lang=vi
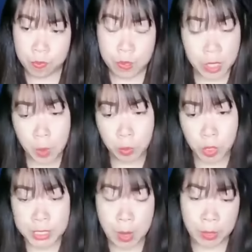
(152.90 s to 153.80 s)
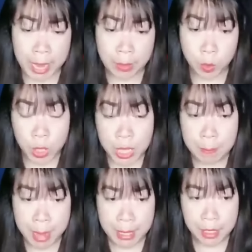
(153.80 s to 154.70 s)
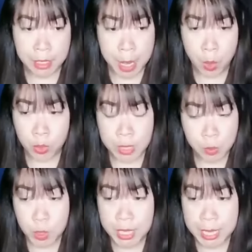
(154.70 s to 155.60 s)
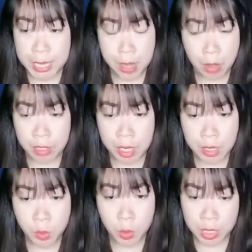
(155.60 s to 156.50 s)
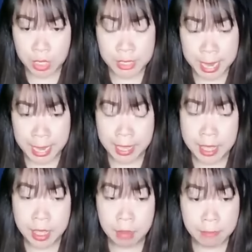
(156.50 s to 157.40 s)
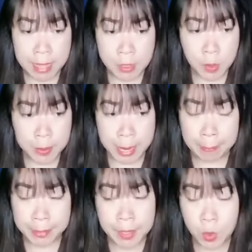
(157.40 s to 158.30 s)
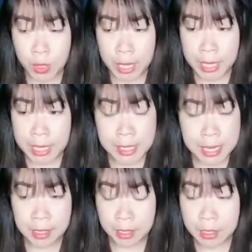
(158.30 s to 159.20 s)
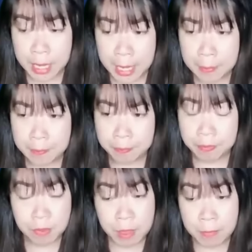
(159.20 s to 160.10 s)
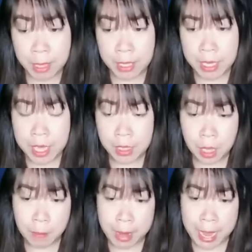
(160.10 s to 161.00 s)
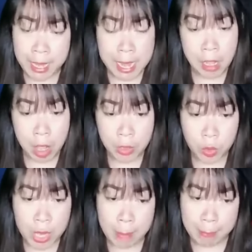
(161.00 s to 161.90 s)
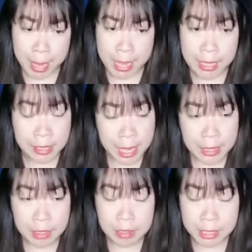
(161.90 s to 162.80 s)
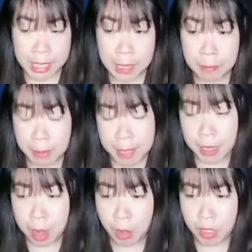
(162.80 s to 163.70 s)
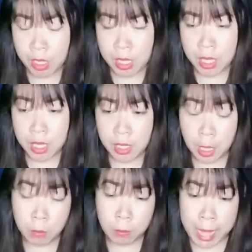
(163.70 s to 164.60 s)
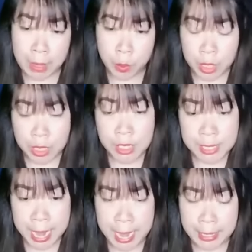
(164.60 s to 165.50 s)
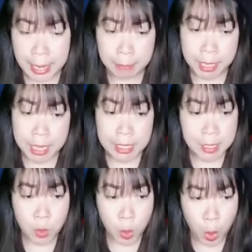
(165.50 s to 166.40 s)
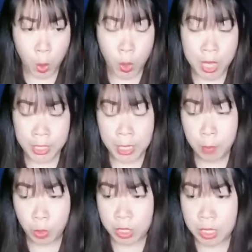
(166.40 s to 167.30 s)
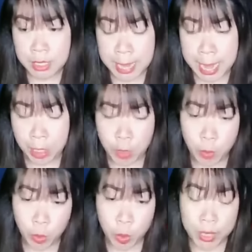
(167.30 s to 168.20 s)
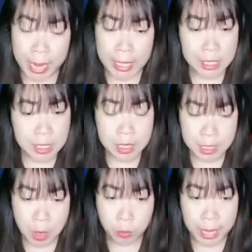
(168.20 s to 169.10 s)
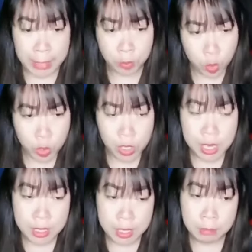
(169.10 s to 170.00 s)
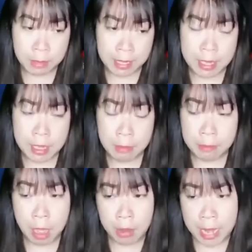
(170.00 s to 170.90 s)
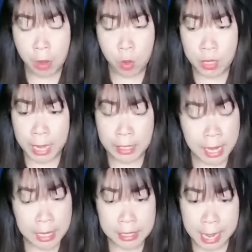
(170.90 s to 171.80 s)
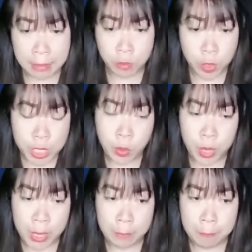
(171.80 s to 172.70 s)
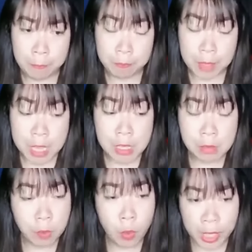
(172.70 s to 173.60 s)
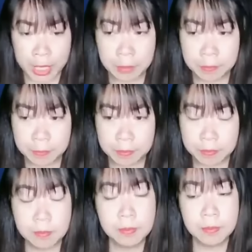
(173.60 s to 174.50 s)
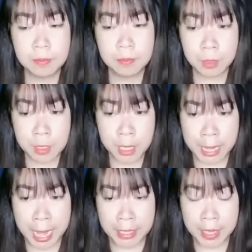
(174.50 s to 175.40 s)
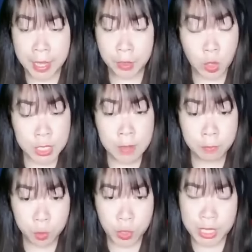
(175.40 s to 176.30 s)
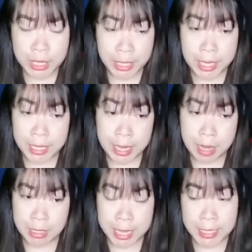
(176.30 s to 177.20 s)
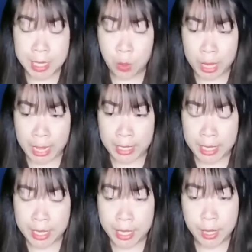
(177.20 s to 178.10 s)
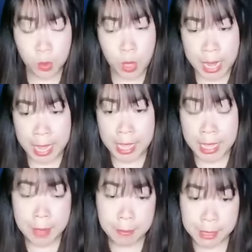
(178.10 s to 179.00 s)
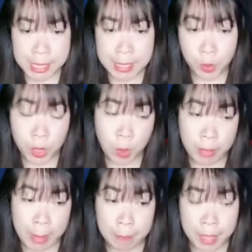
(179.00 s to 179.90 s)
không có rào cản của người mẹ đỡ đầu trong suy nghĩ non nớt của đứa trẻ và xúc cảm thân thuộc ấy dần lớn lên. Vì vậy, con bé đã gọi tôi là mẹ ngay từ khi mới biết nói. Ông bà của đứa trẻ cảm thấy xấu hổ khi một đứa trẻ gọi một cô gái chưa chồng là tôi như vậy và họ đã cố gắng ngăn cản tôi nhiều lần, nhưng vô ích. Ngược lại, tôi rất vui khi nhận được danh hiệu này. Tuần này hiếm khi tôi không làm